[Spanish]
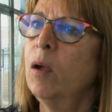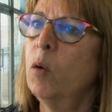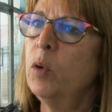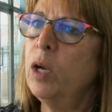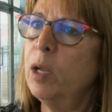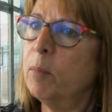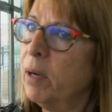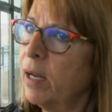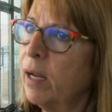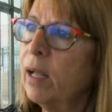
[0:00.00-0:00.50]

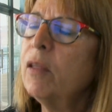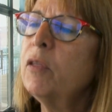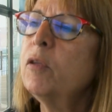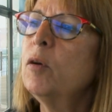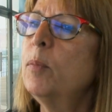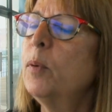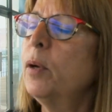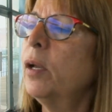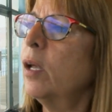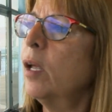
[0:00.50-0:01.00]
Un
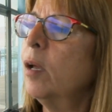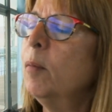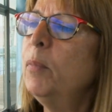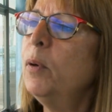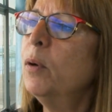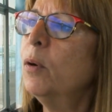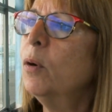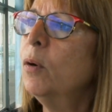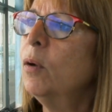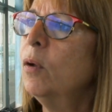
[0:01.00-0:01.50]
embarazo, por
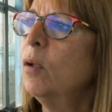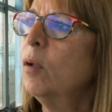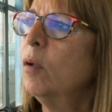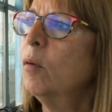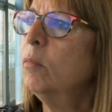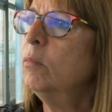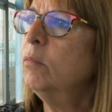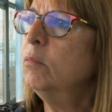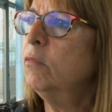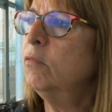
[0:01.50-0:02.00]
ejemplo,
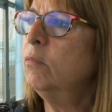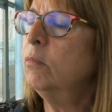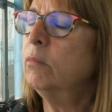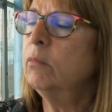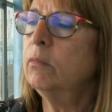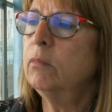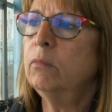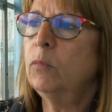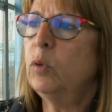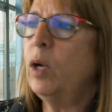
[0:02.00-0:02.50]

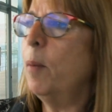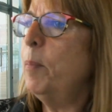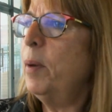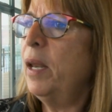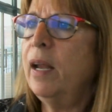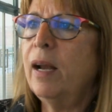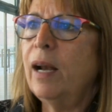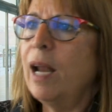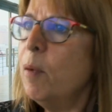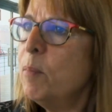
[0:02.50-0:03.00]
una
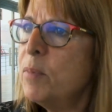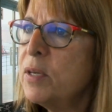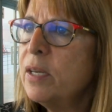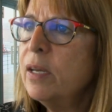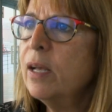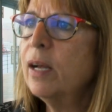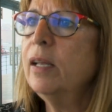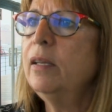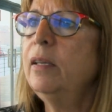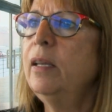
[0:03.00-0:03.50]

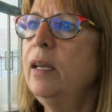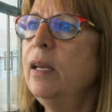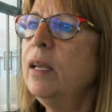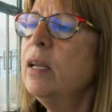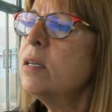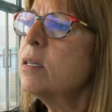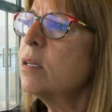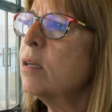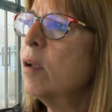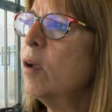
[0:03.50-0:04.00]
preeclampsia que
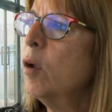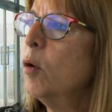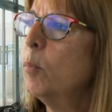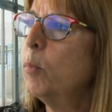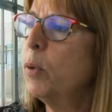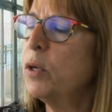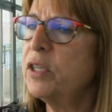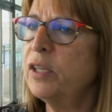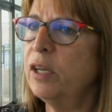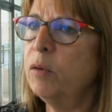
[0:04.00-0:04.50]
tienes,
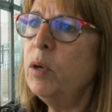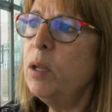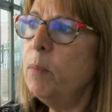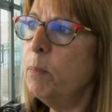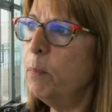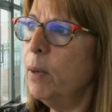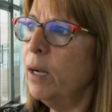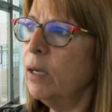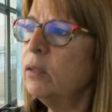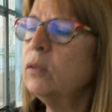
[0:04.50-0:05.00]
pues tiene un
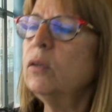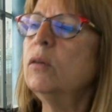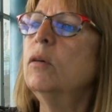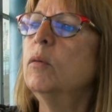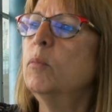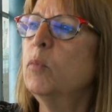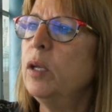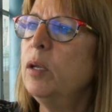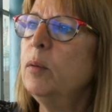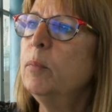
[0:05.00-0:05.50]

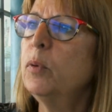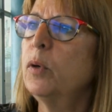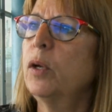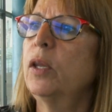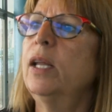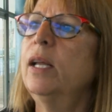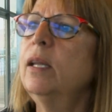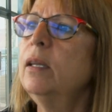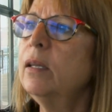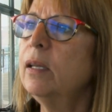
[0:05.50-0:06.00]
impacto muy
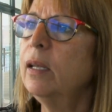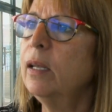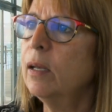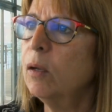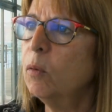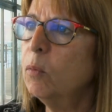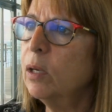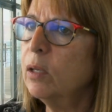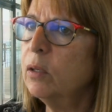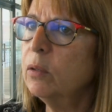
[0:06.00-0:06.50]

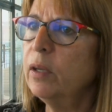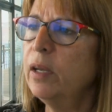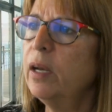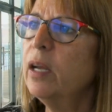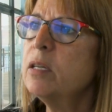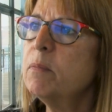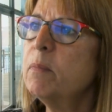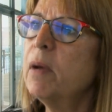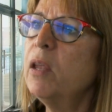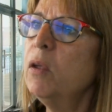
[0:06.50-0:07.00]
importante cuando
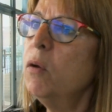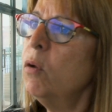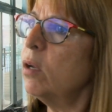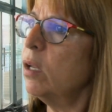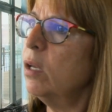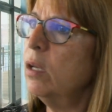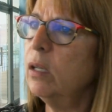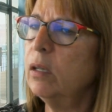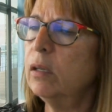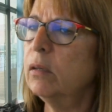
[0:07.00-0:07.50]
eres mayor,
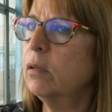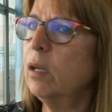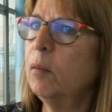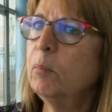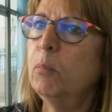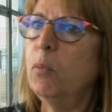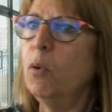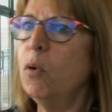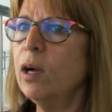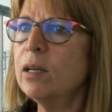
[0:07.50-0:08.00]
que
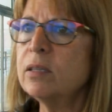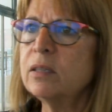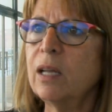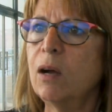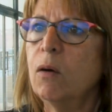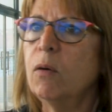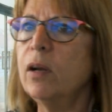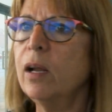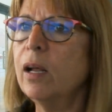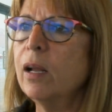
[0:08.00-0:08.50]
tampoco
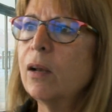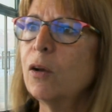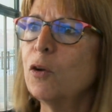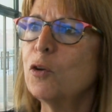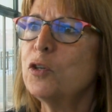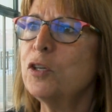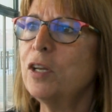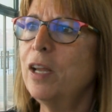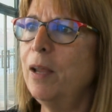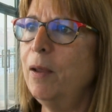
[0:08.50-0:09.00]
hasta ahora
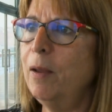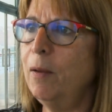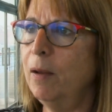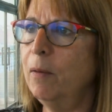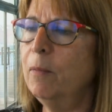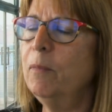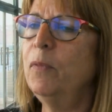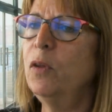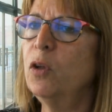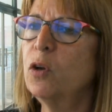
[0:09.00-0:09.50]
no
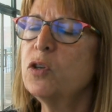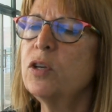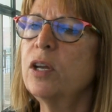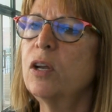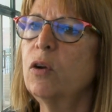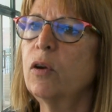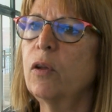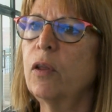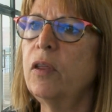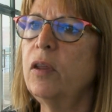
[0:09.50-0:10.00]
se, no se
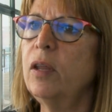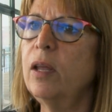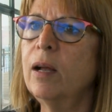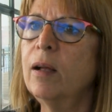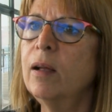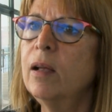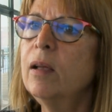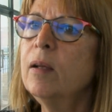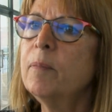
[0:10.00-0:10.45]
conocía.